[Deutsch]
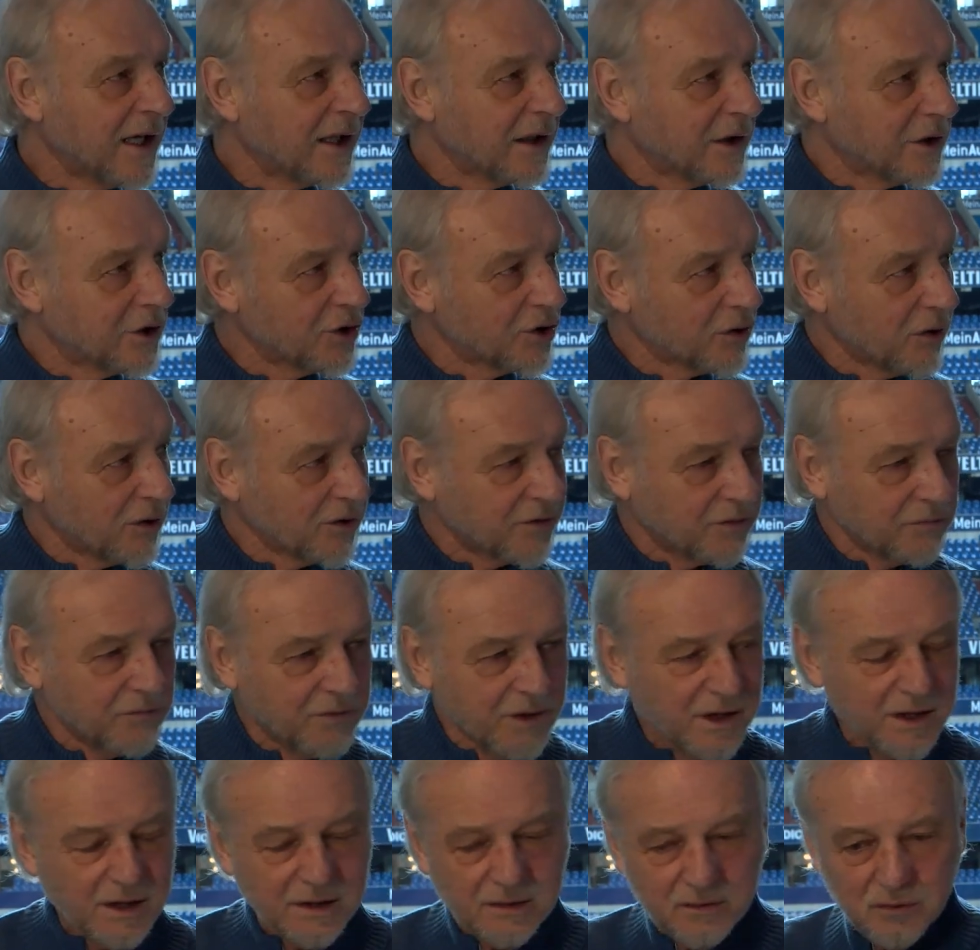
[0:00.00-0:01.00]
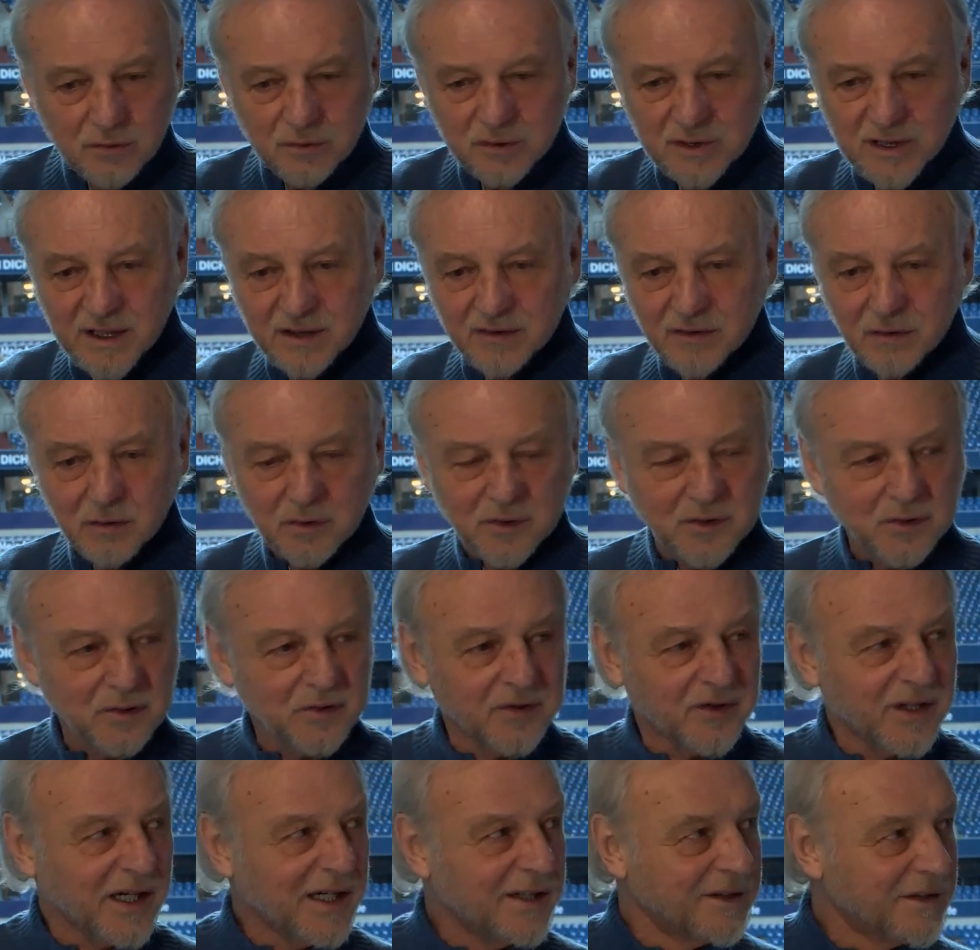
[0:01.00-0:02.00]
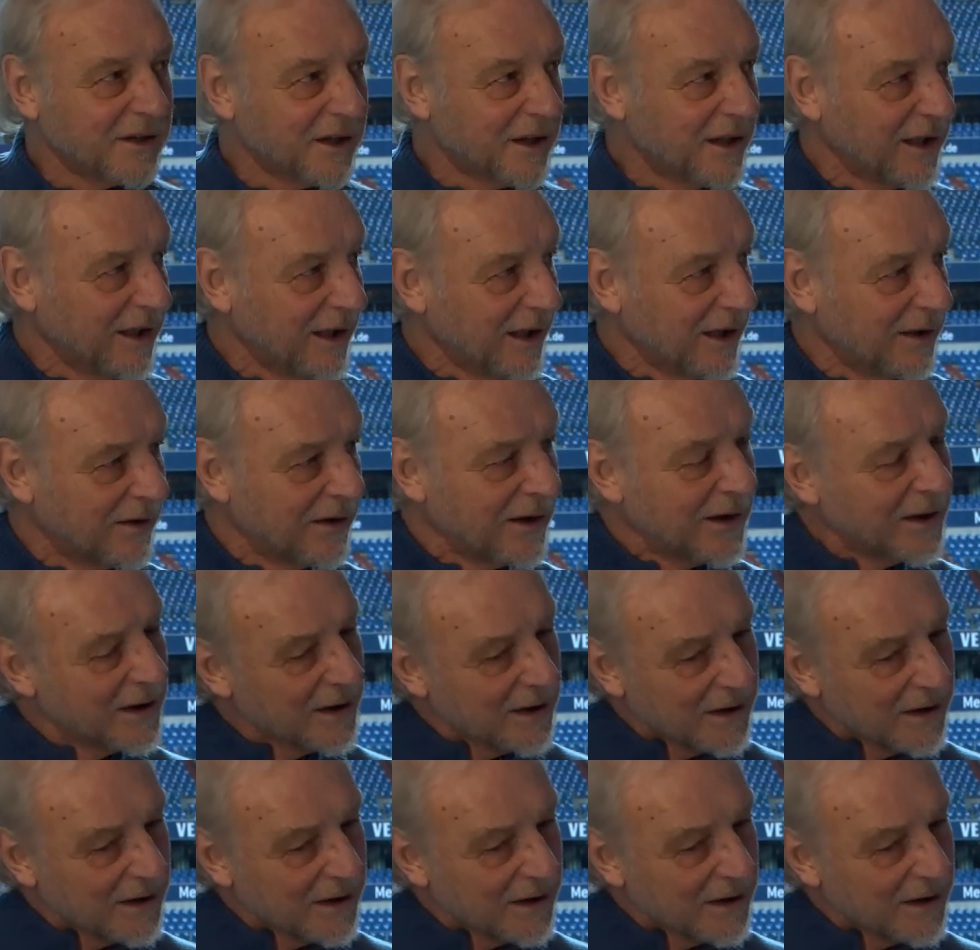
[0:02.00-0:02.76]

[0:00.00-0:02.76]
angeschossen wird und nicht so zur Seite gehen.